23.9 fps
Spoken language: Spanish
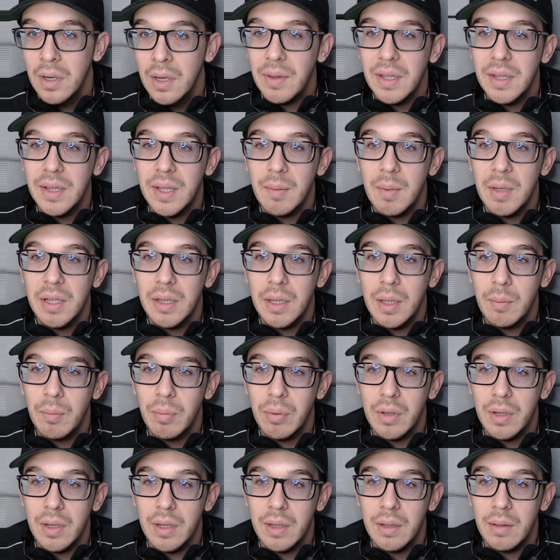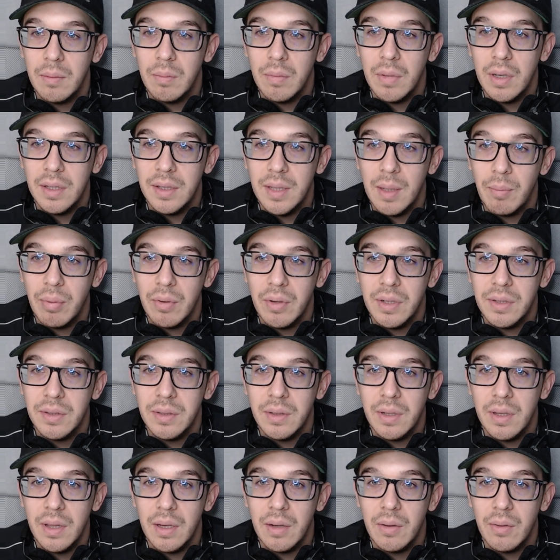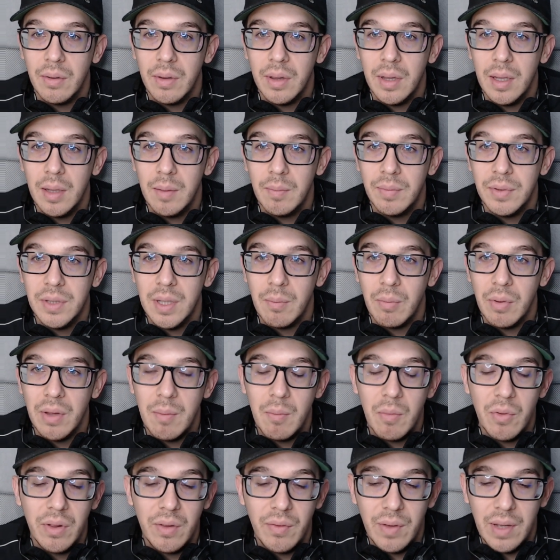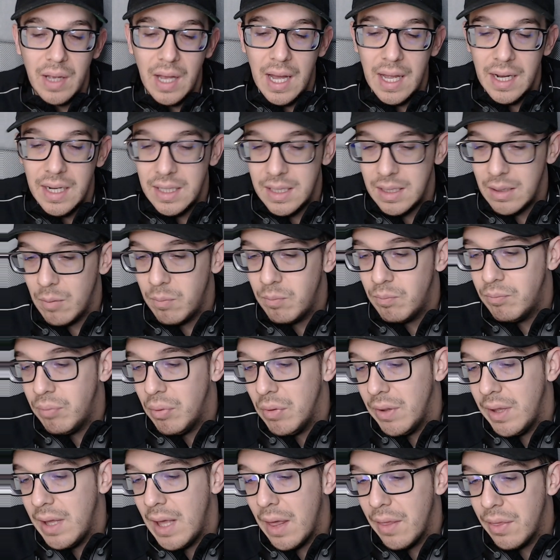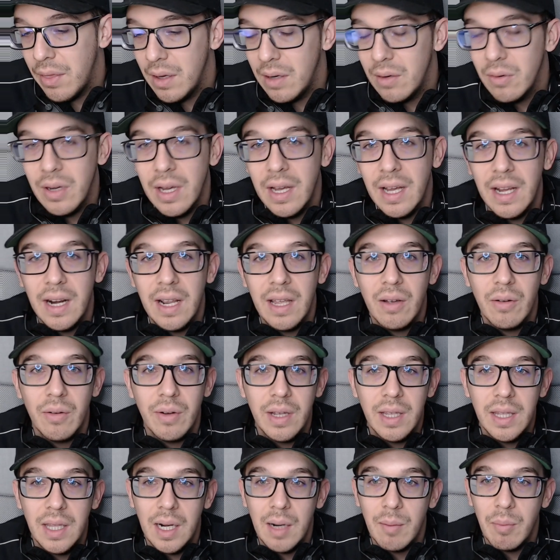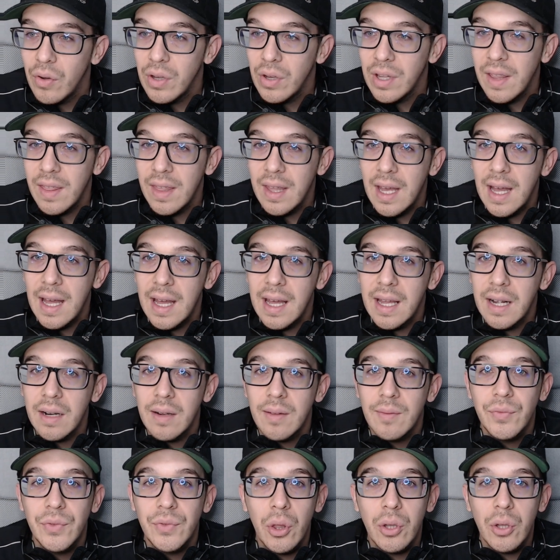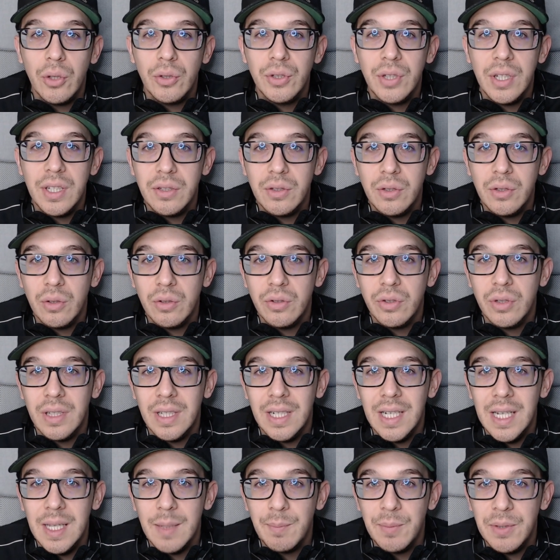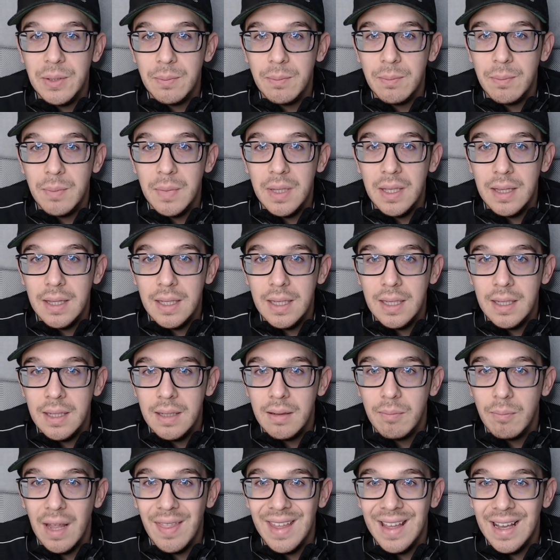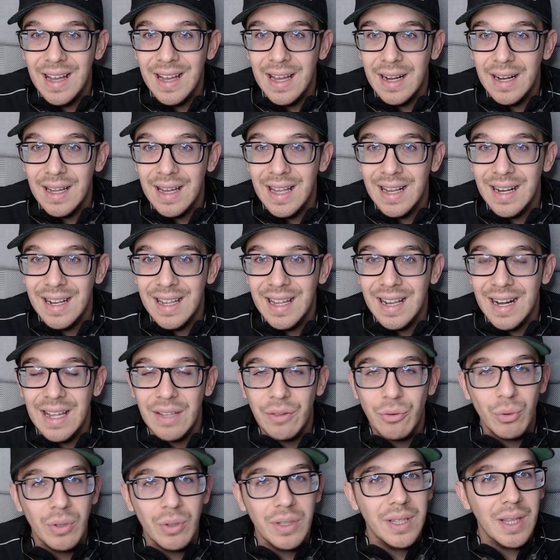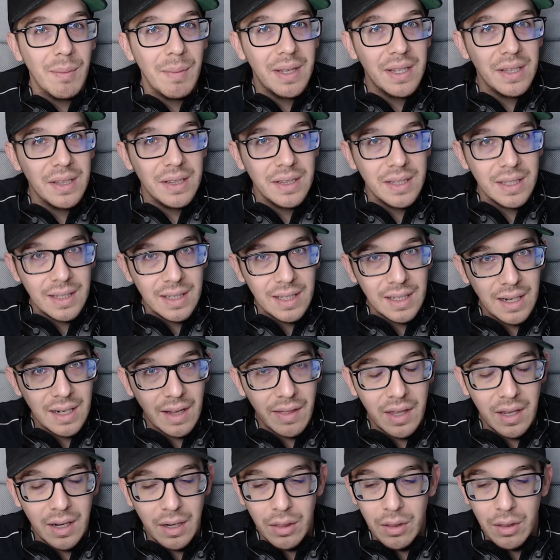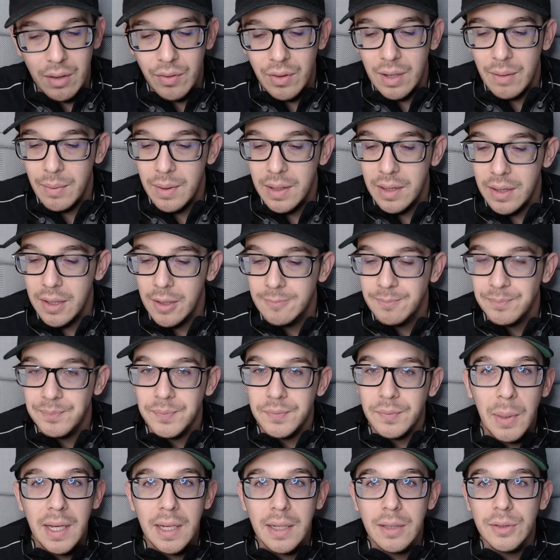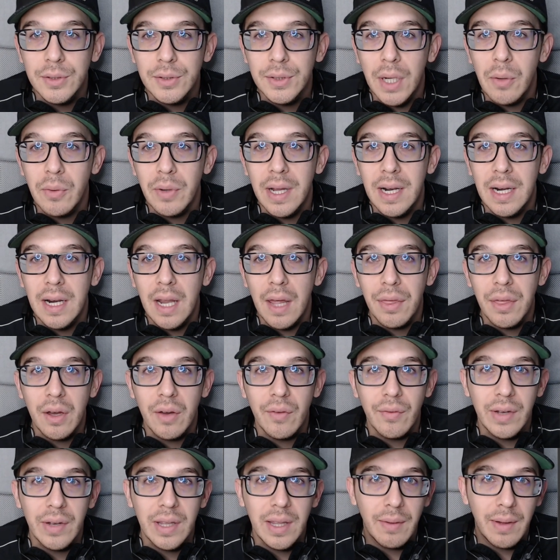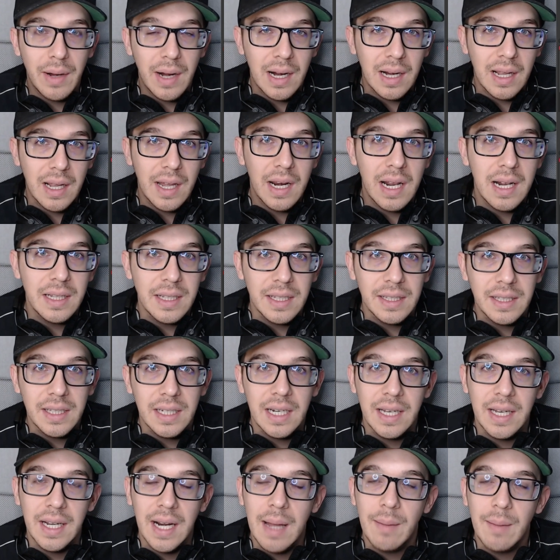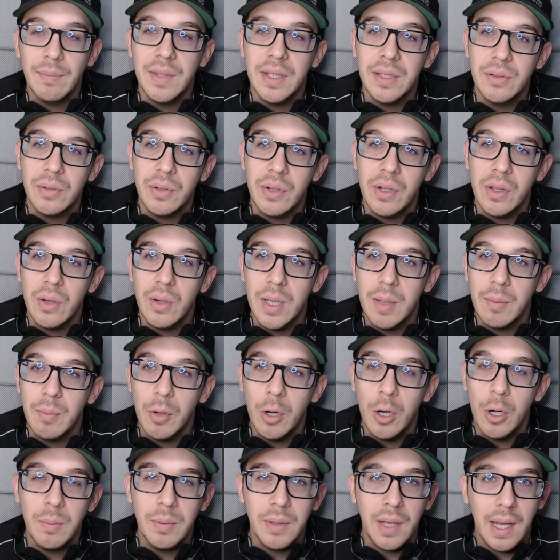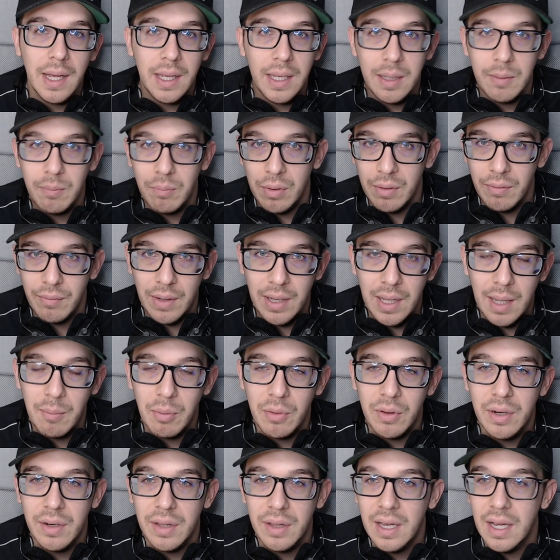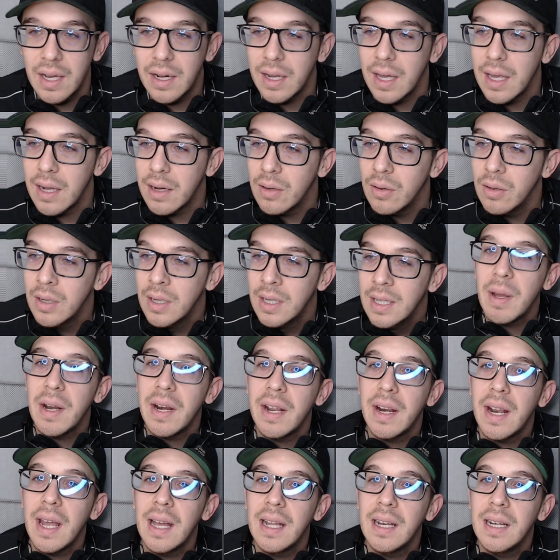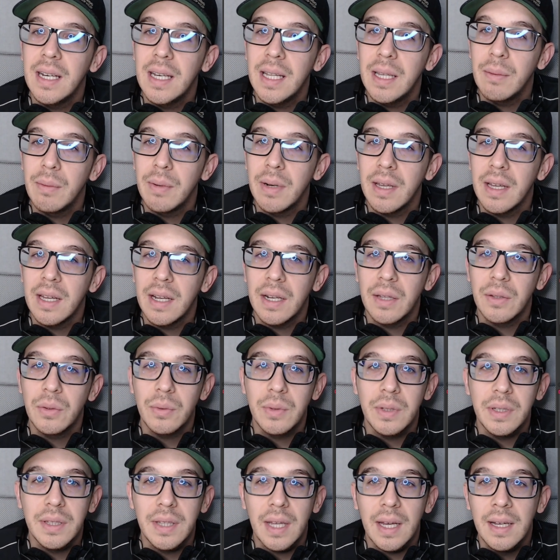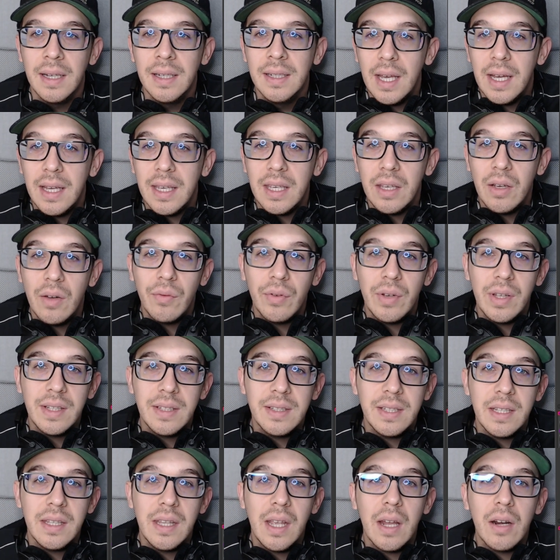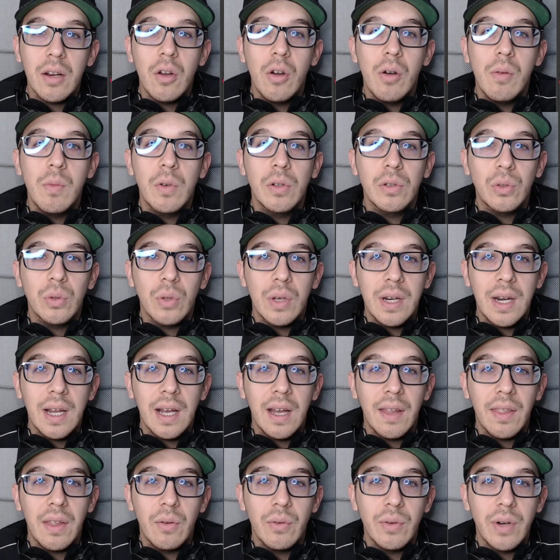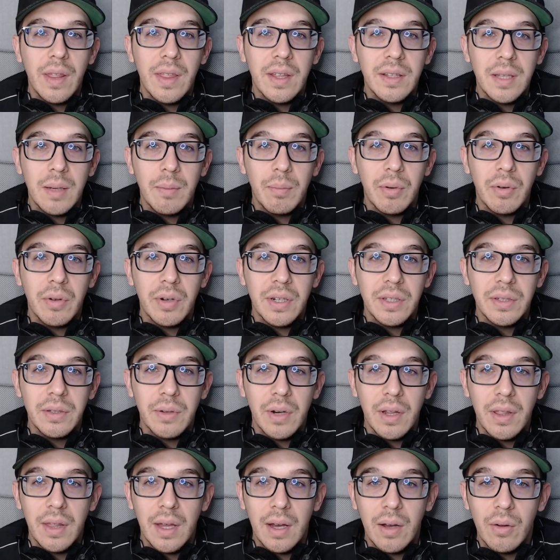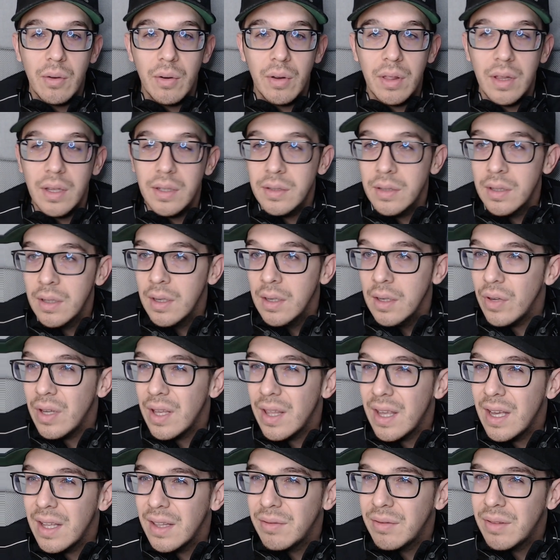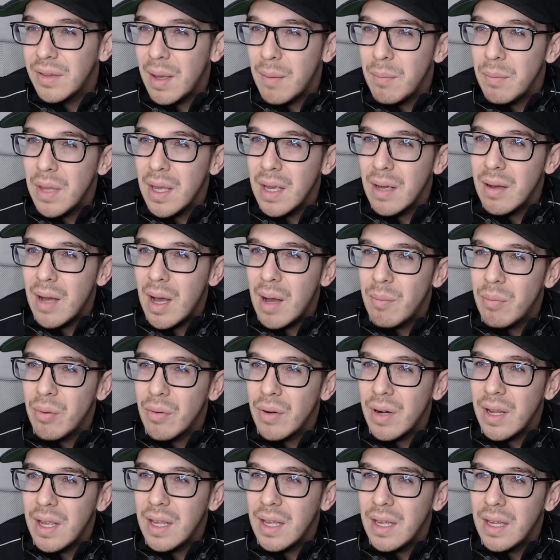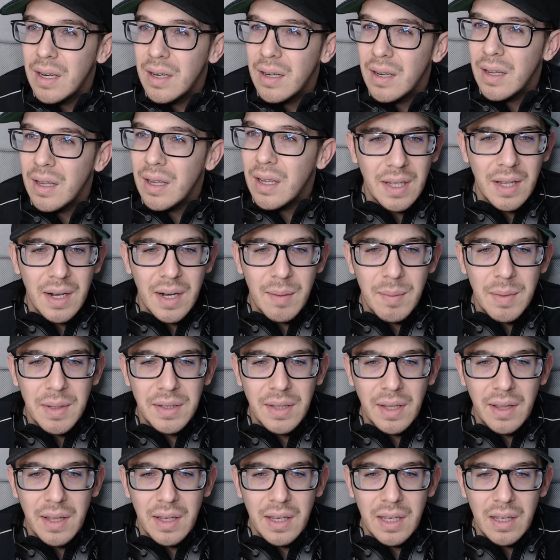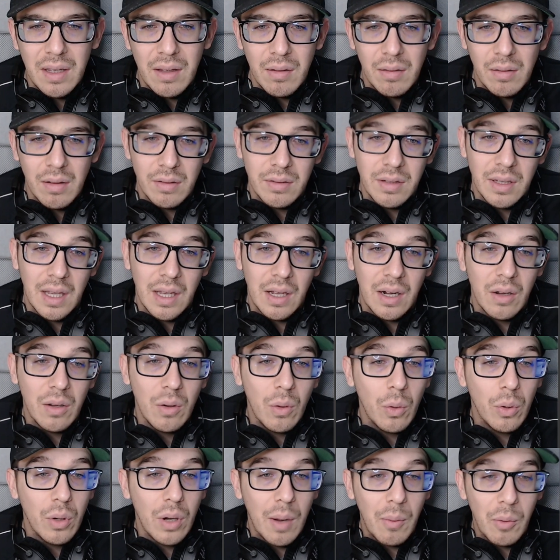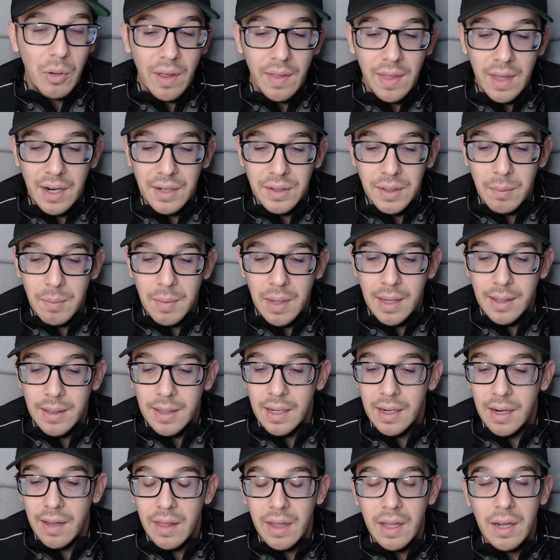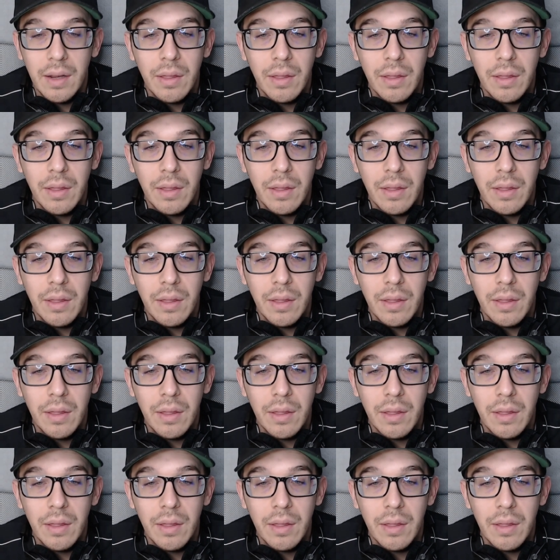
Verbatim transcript: Evidentemente, pues estas progresiones de acordes se pueden modificar y os podéis hacer lo que queráis con ellas. Os voy a dejar todos estos clips MIDI para descargar gratuitamente en la descripción del vídeo. Ahí vais a encontrar un enlace que os va a llevar al canal de Telegram de Sonidos Hip Hop y ahí pues vais a poder descargarlo de manera libre y gratuita. Y aquí os voy a enseñar cómo suena cada una de estas progresiones de acordes y os voy a también a poner esta herramienta de aquí, que si queréis la voy a dejar también en la